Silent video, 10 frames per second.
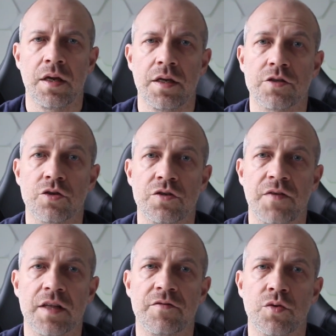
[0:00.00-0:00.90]
Jest to
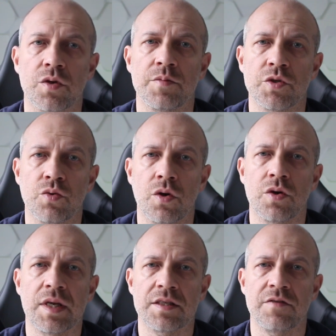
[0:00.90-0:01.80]
świat, w którym
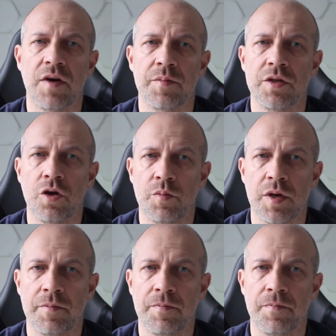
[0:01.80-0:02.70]
zło nazywamy
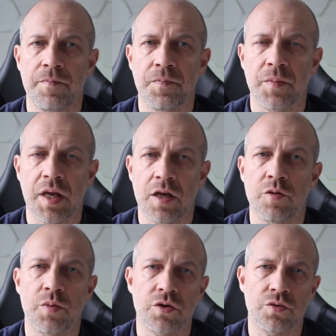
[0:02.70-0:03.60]
dobrem, a
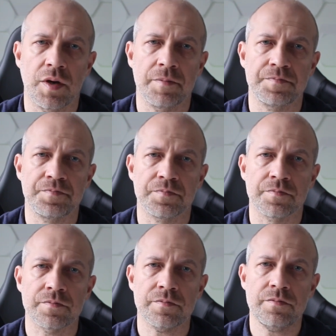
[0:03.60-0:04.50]
dobro złem
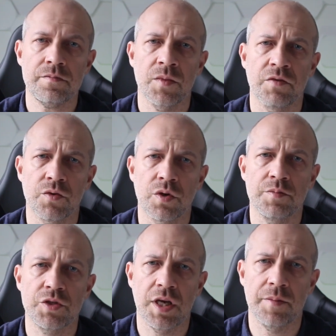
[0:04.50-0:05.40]

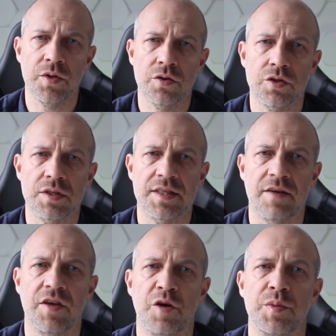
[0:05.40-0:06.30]
którym ciemność
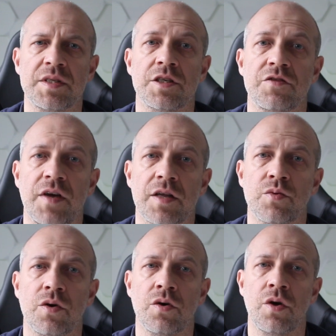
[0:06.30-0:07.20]
stawiamy za
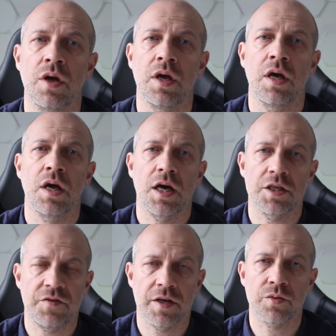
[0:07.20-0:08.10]
światło, a
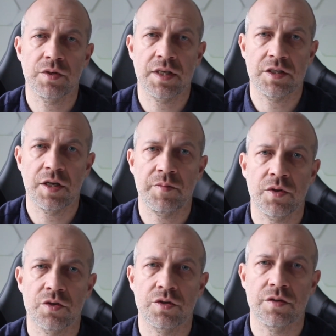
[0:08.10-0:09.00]
światłość za
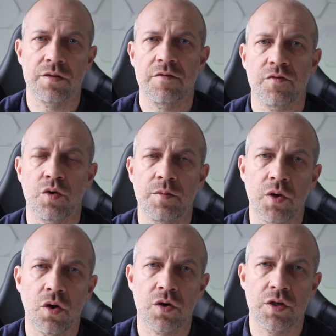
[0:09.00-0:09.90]
ciemność, którym
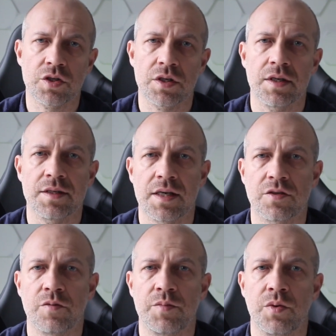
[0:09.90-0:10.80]
gorycz
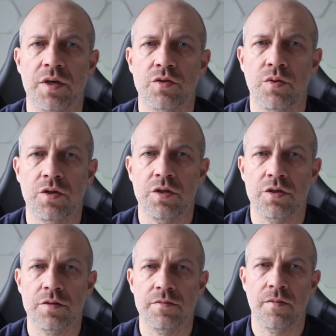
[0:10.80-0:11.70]
zastąpiła słodycz.